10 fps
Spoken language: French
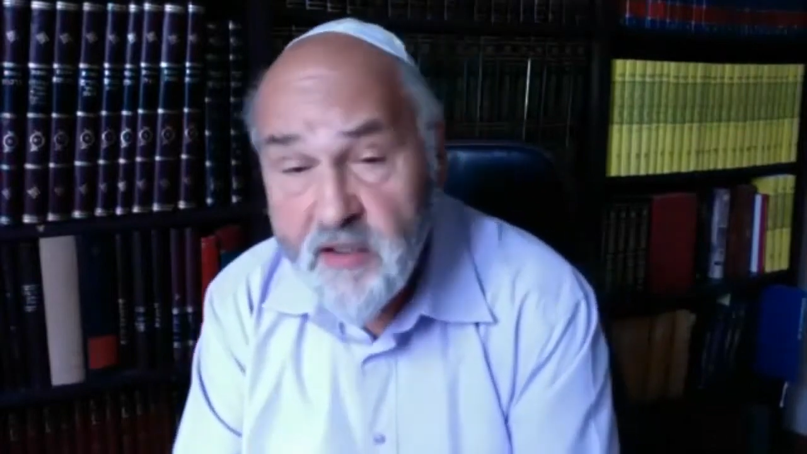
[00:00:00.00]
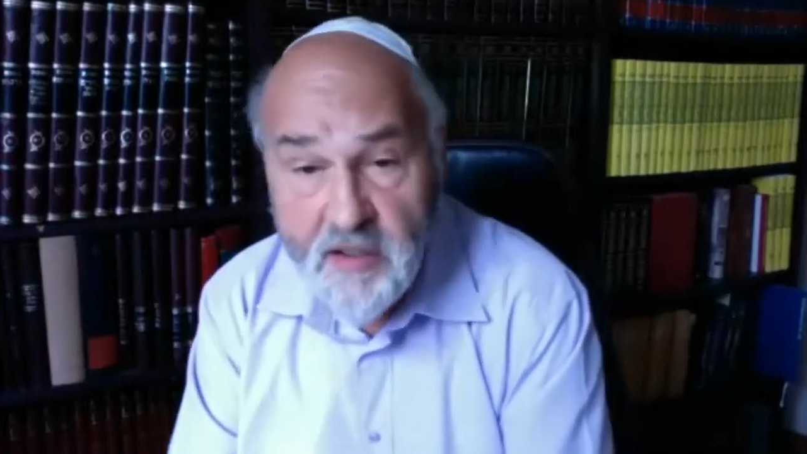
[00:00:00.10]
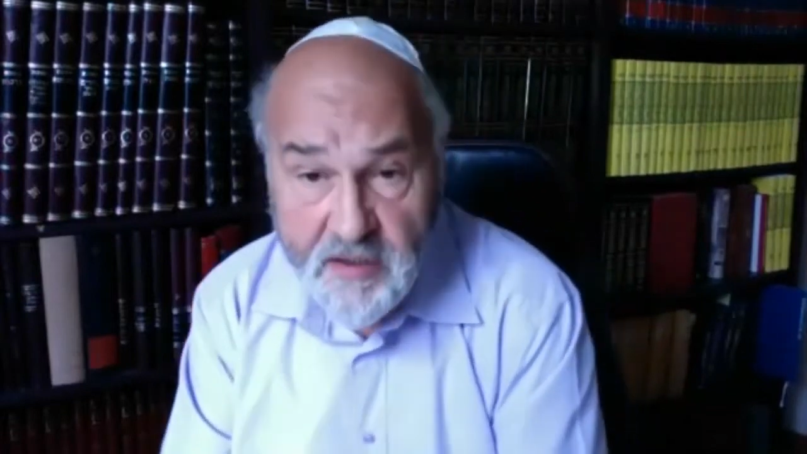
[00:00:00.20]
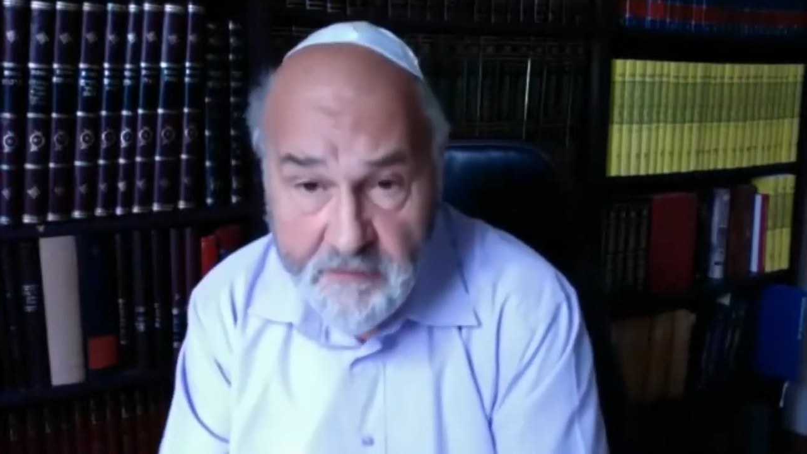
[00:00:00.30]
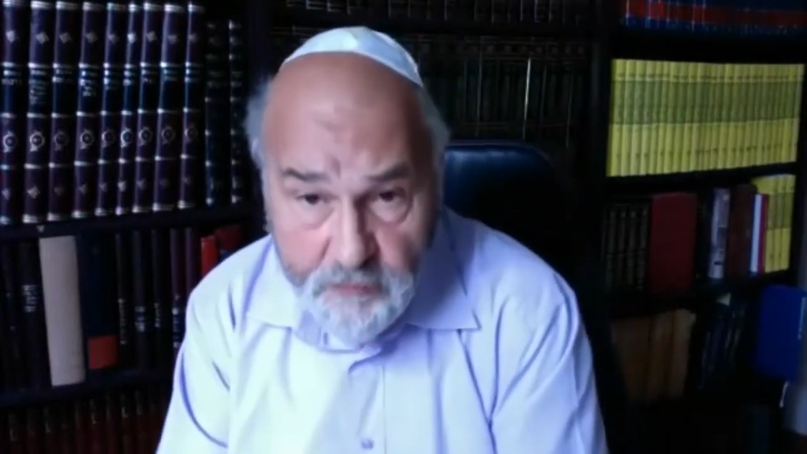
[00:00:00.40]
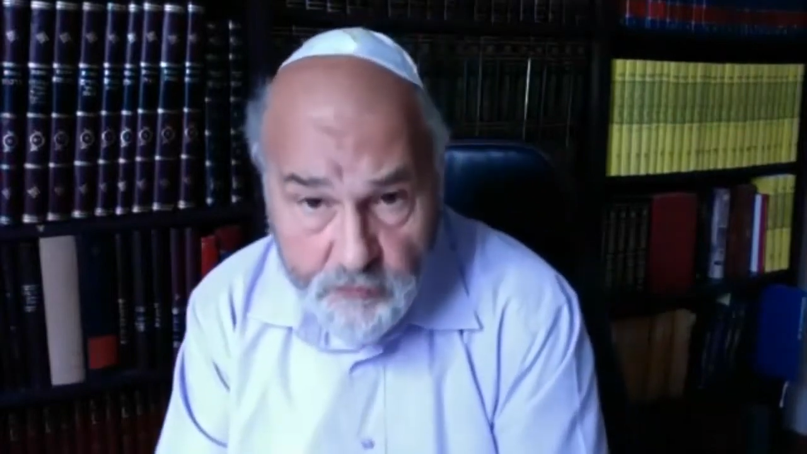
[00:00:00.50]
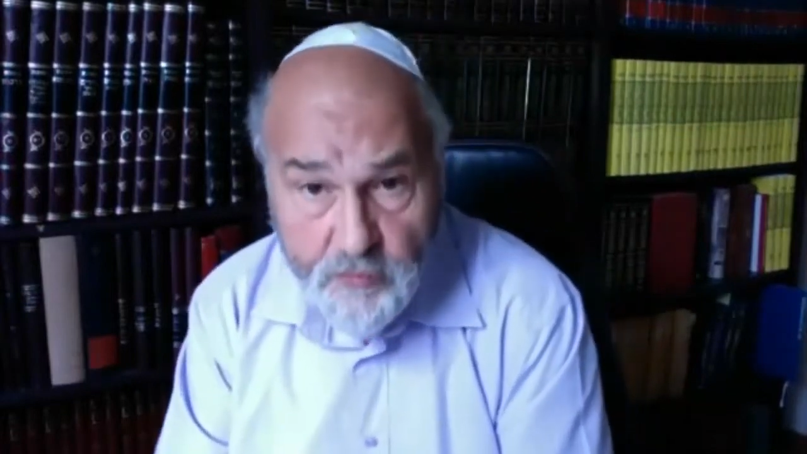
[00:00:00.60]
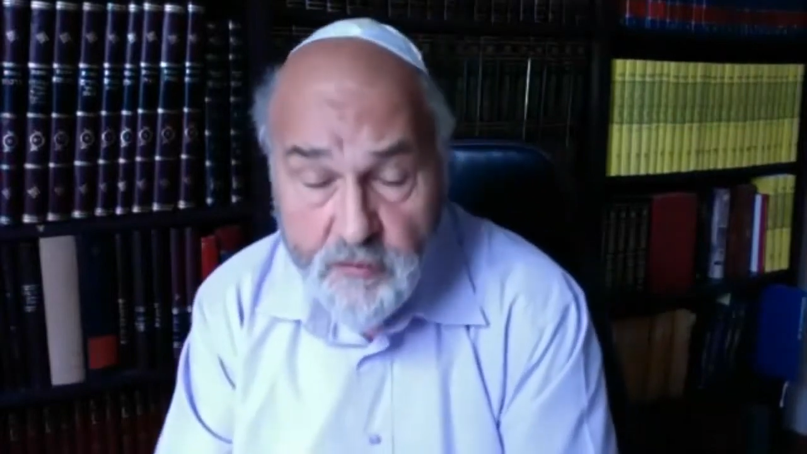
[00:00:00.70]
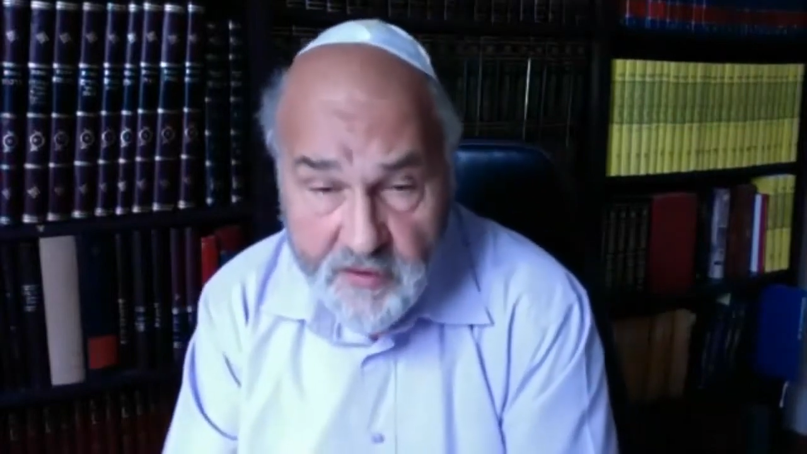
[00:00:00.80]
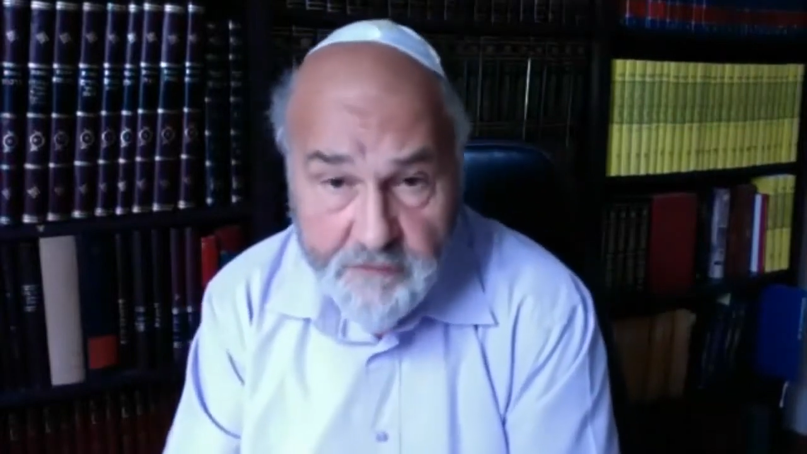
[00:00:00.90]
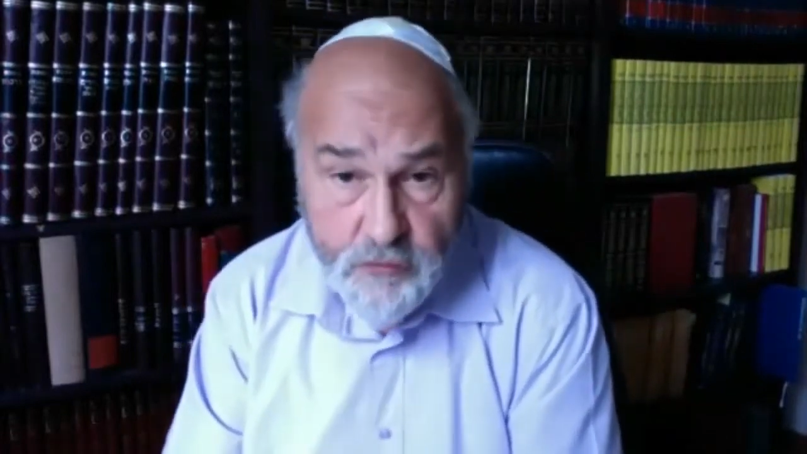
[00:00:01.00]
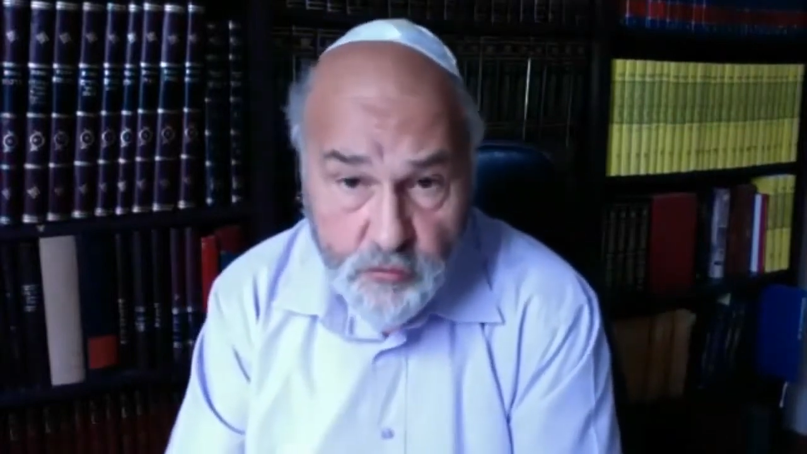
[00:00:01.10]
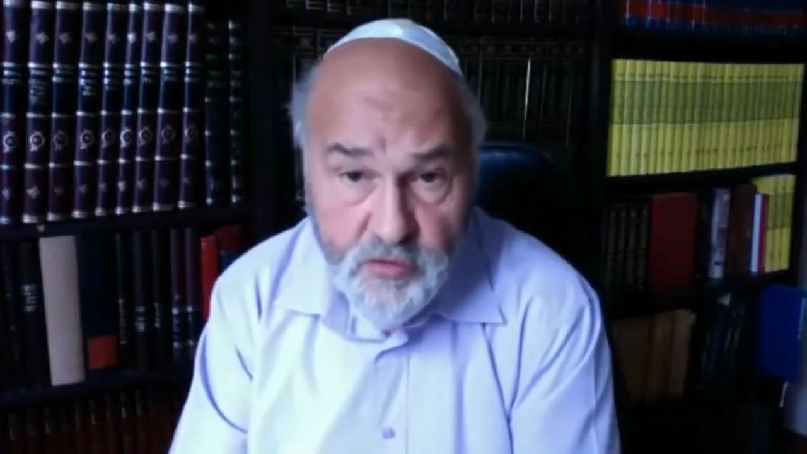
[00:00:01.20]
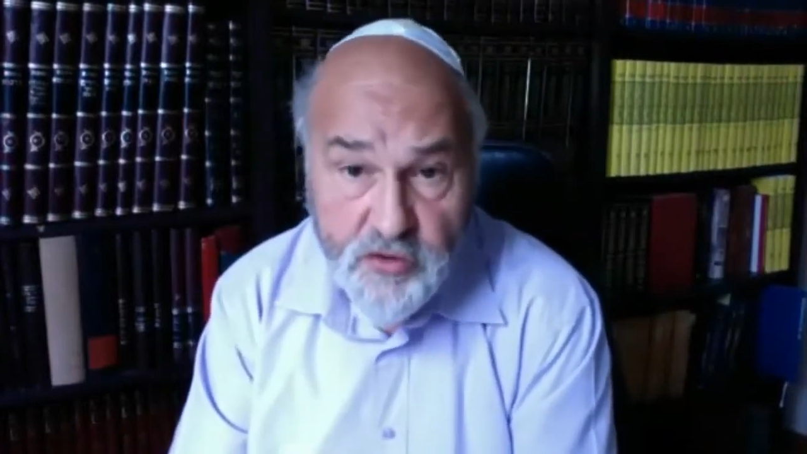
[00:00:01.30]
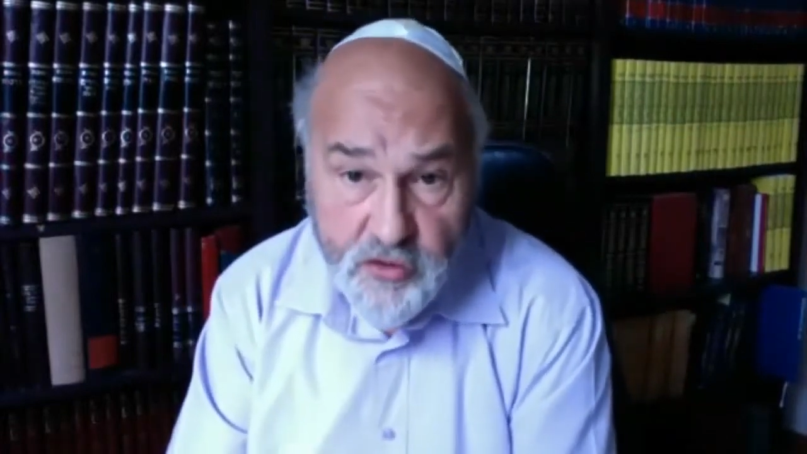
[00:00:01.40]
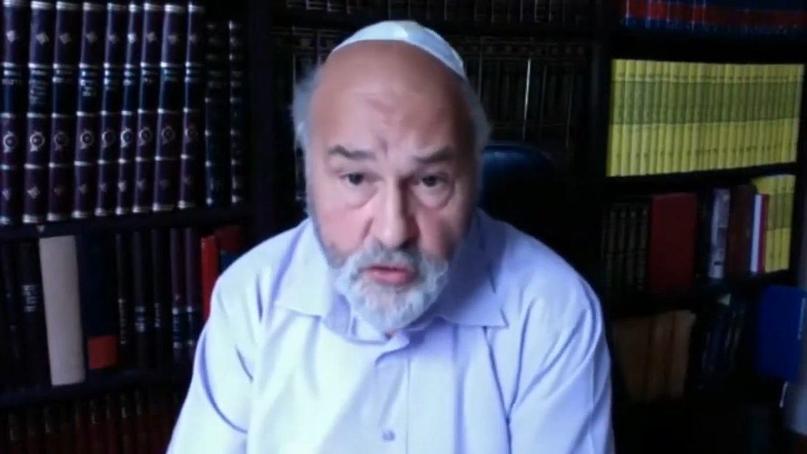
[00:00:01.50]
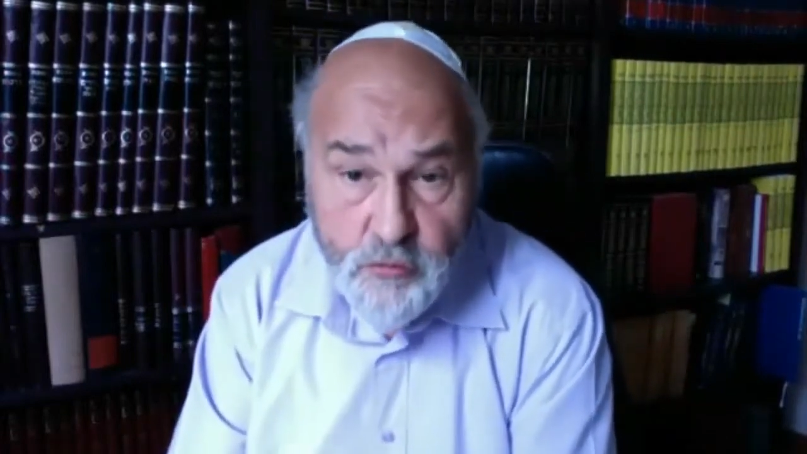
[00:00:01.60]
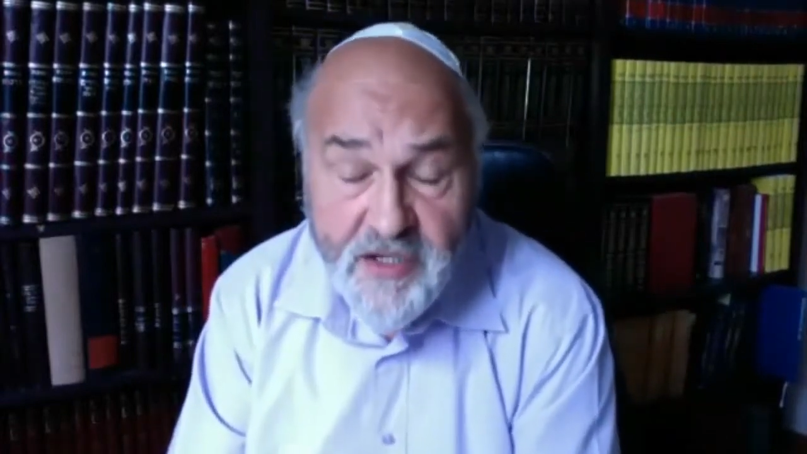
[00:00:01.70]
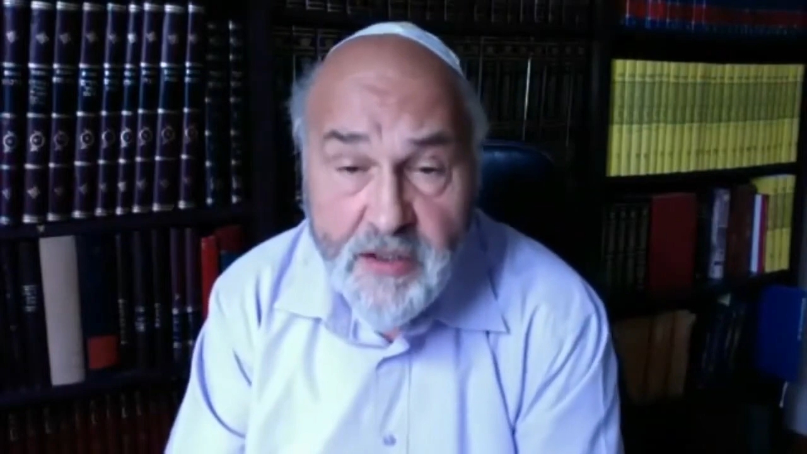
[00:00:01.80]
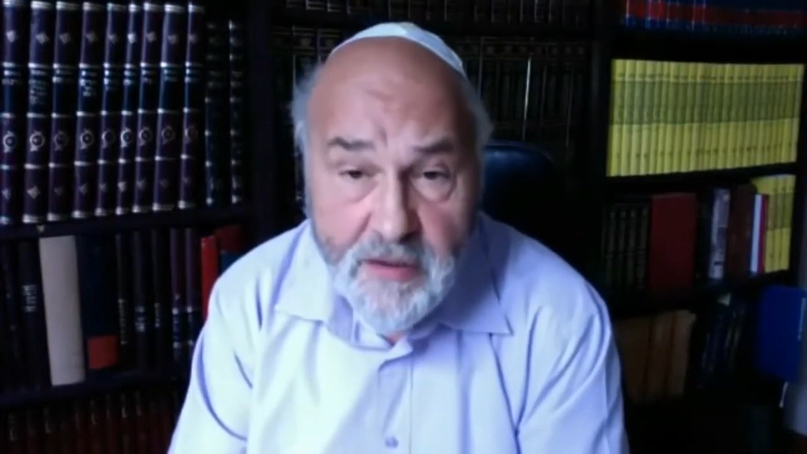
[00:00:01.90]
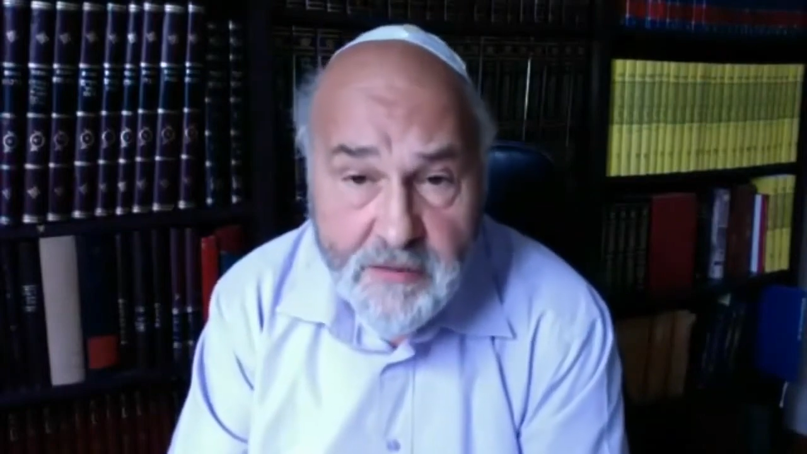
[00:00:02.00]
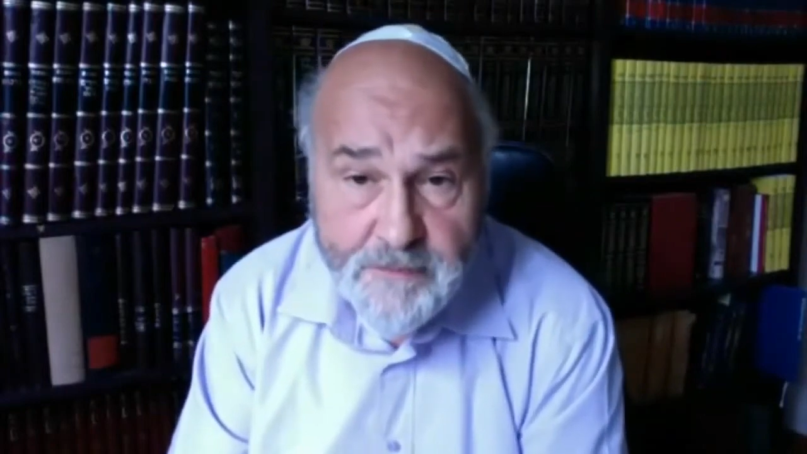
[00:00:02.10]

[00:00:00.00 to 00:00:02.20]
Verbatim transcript: et des fondements dans le mal.